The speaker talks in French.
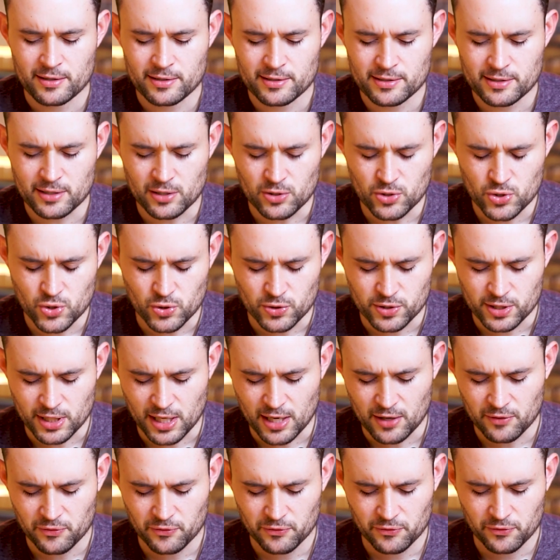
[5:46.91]
Saint
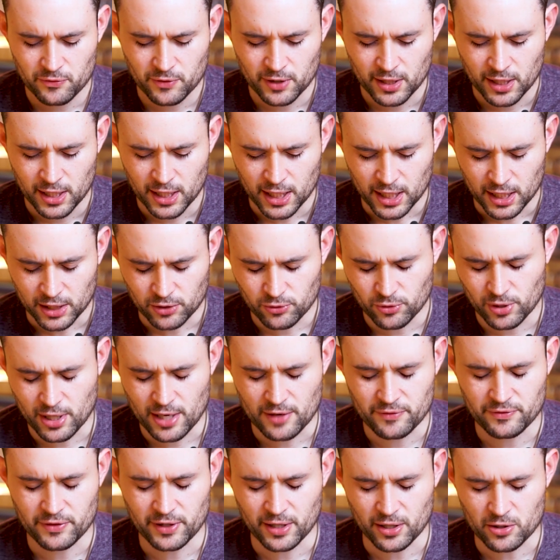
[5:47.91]
Joseph et de
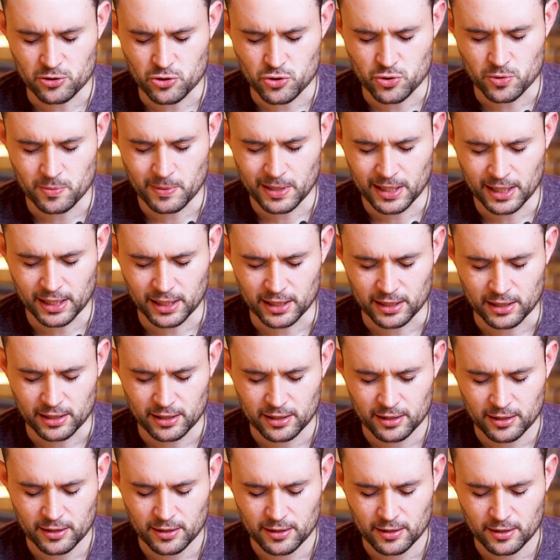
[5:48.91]
la Vierge Marie.
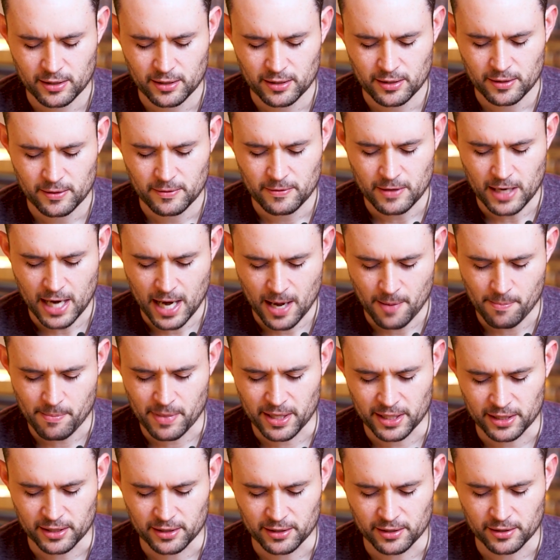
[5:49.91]

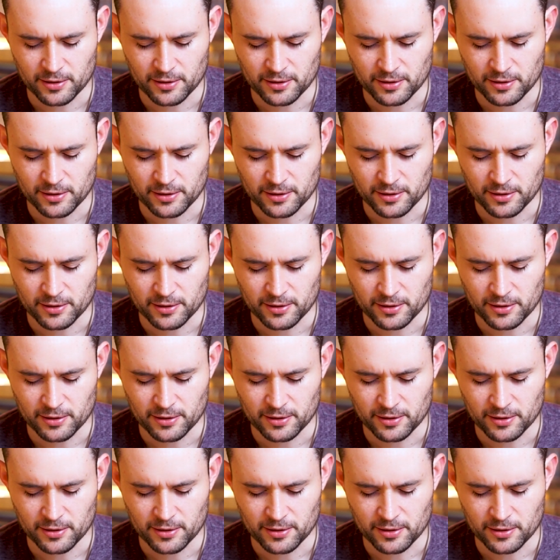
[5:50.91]
Amen.